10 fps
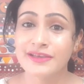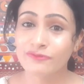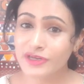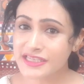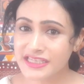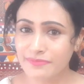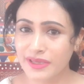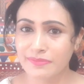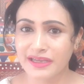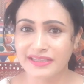फर्स्ट स्टेप
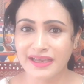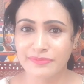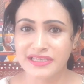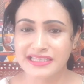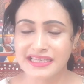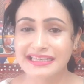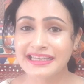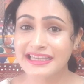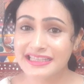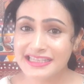के बाद ही आपकी स्किन
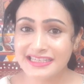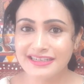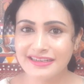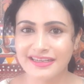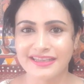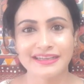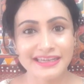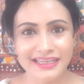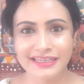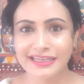इंस्टेंटली
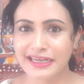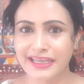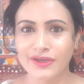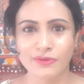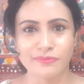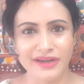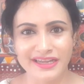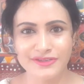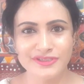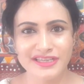क्लीन क्लियर और
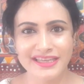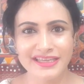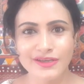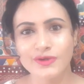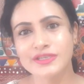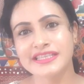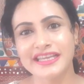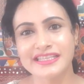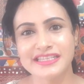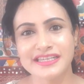ब्राइट हो जाएगी और
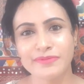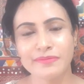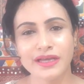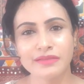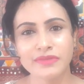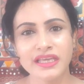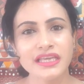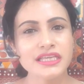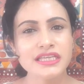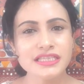सेकेंड स्टेप के बाद में
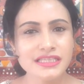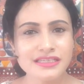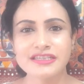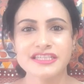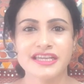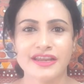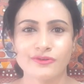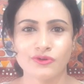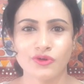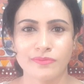एक इंस्टेंट शाइन
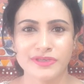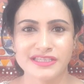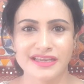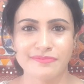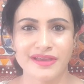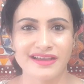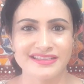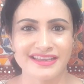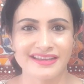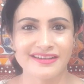और ग्लो आपकी स्किन में आ
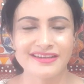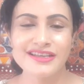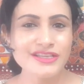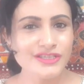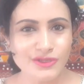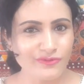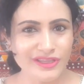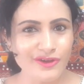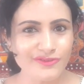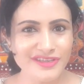जाएगा सो
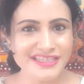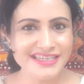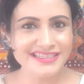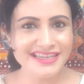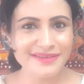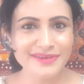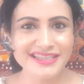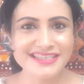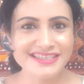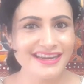विदाउट वेस्टिंग टाइम
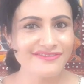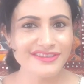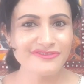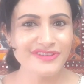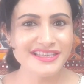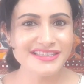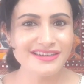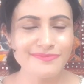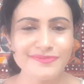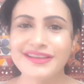लेट स्टार्ट विद फेस
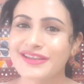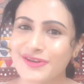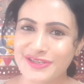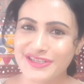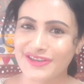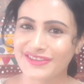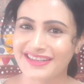स्क्रब नोट डाउन द